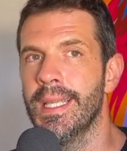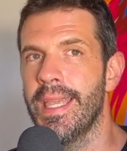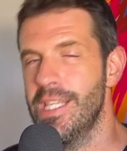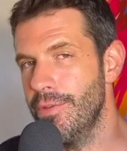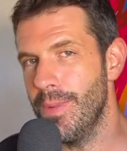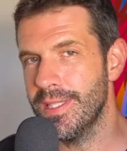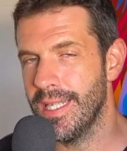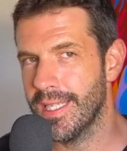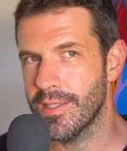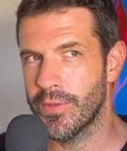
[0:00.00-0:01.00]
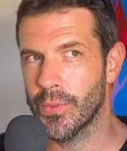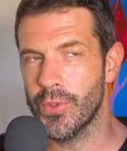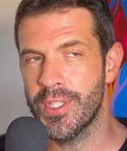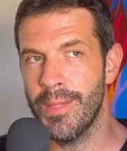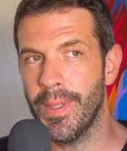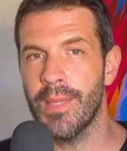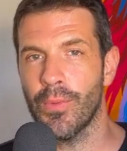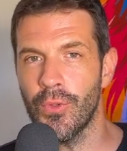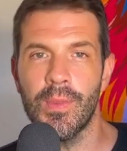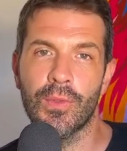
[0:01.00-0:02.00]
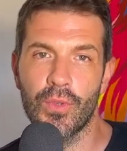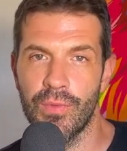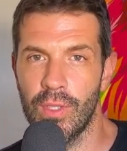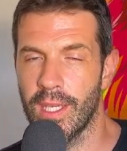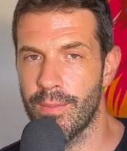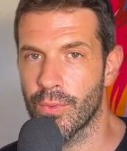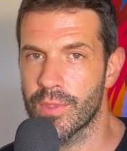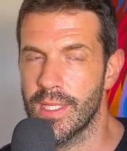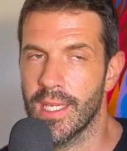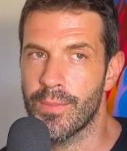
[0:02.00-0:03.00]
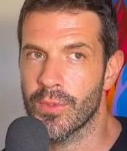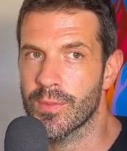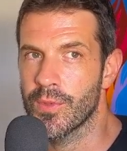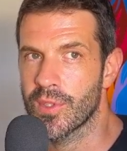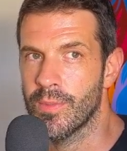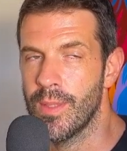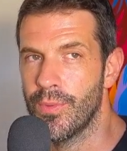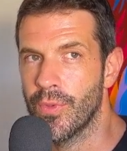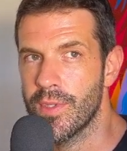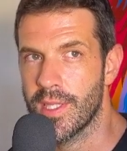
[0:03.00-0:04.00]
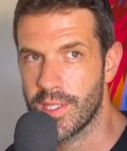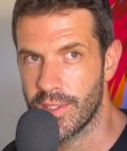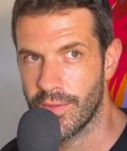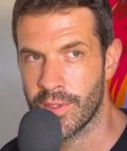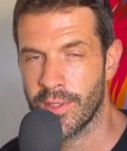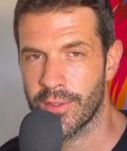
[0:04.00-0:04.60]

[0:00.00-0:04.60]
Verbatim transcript: Et j'ai vu passer la question, je n'y ai pas répondu parce que j'ai vu les réponses et les réponses me semblaient plutôt satisfaisantes,